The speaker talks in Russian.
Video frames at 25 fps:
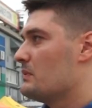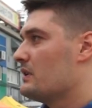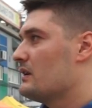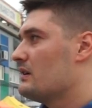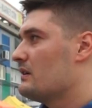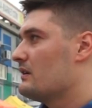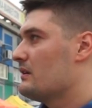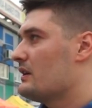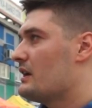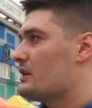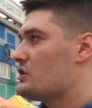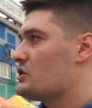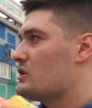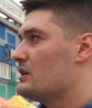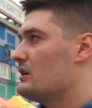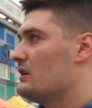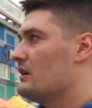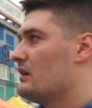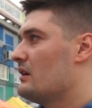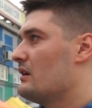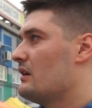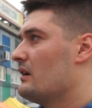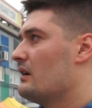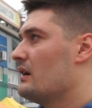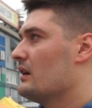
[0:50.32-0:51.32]
Мы
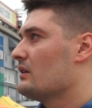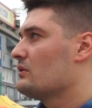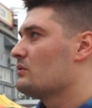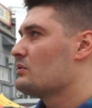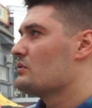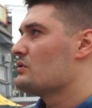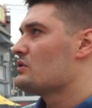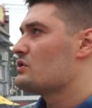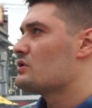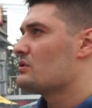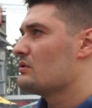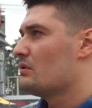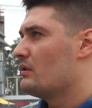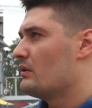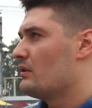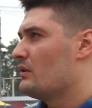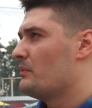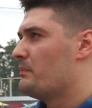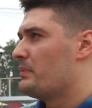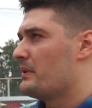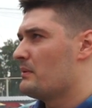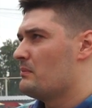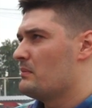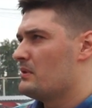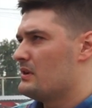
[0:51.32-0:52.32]
начали эту
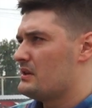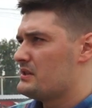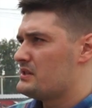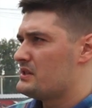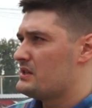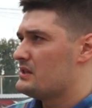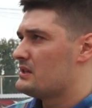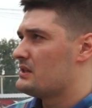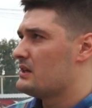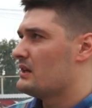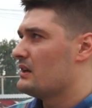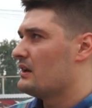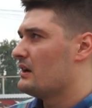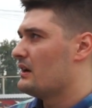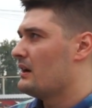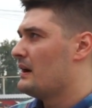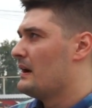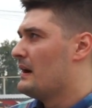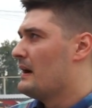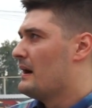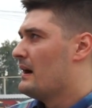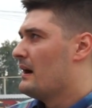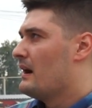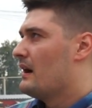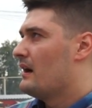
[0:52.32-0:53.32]
историю приблизительно
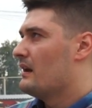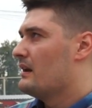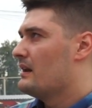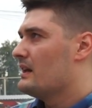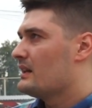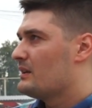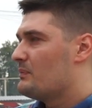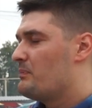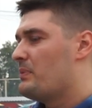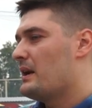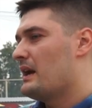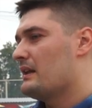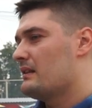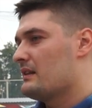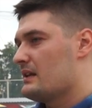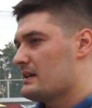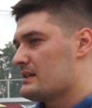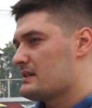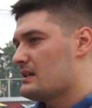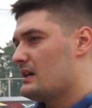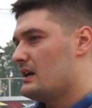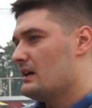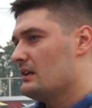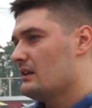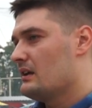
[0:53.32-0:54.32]
лет пять
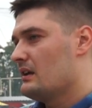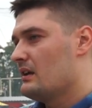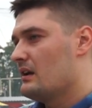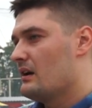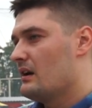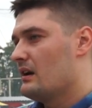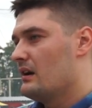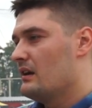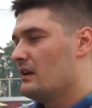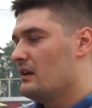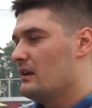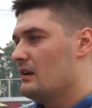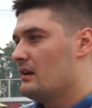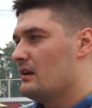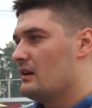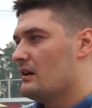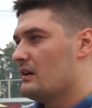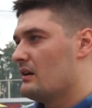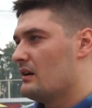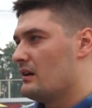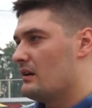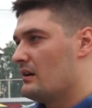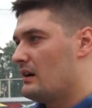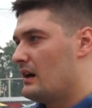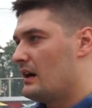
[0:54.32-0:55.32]
назад, и
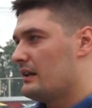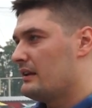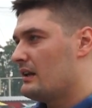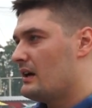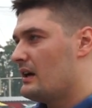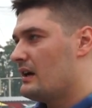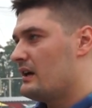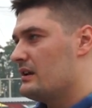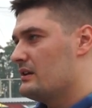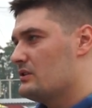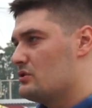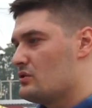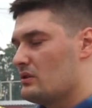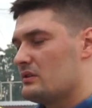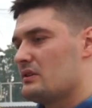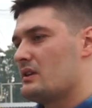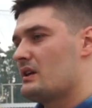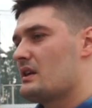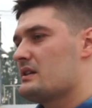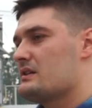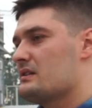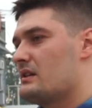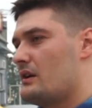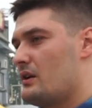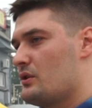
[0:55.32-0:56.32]
она идет
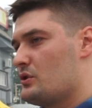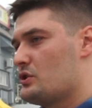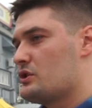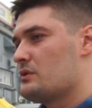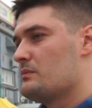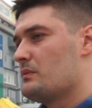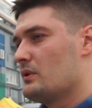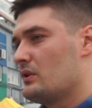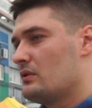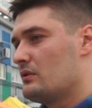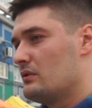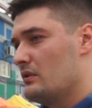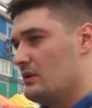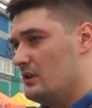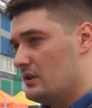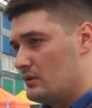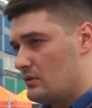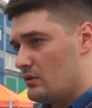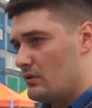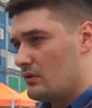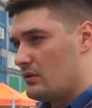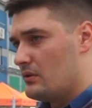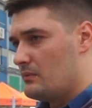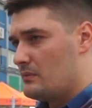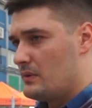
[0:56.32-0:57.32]
нарастающим
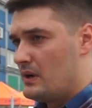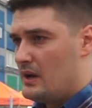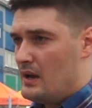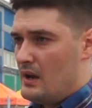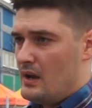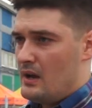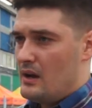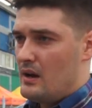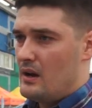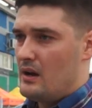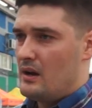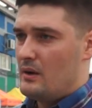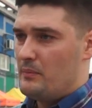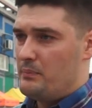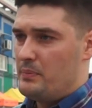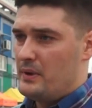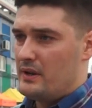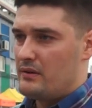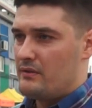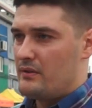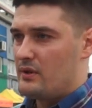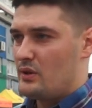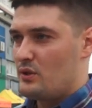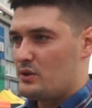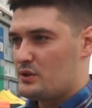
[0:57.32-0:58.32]
итогом. А,
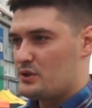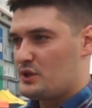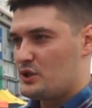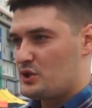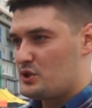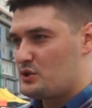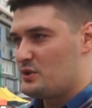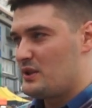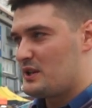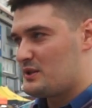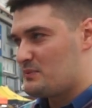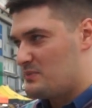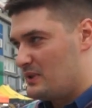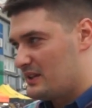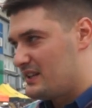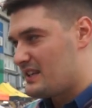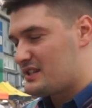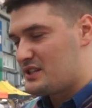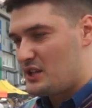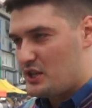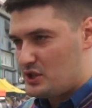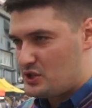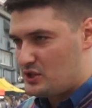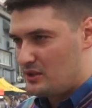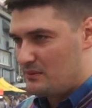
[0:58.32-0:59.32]
первый розыгрыш у нас был
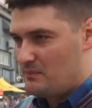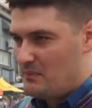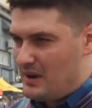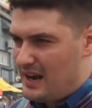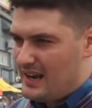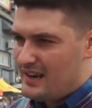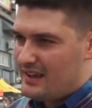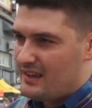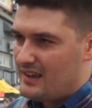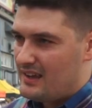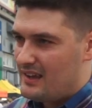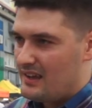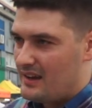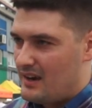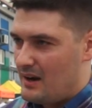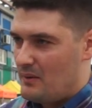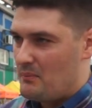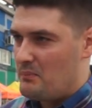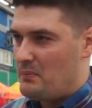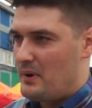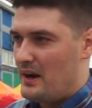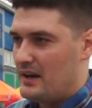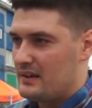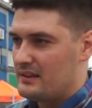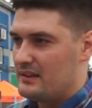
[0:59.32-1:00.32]
достаточно маленький,
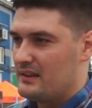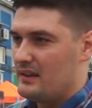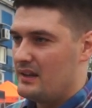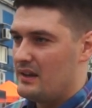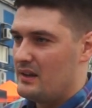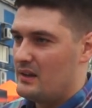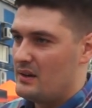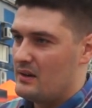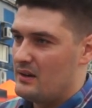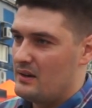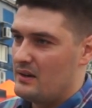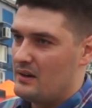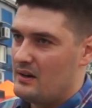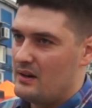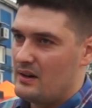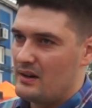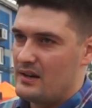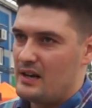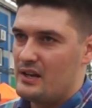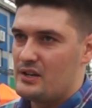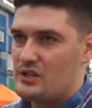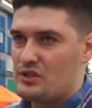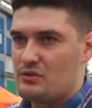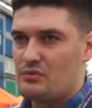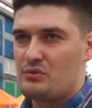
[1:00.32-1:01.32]
компактный. А,
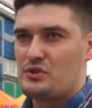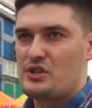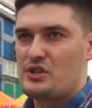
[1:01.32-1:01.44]
количество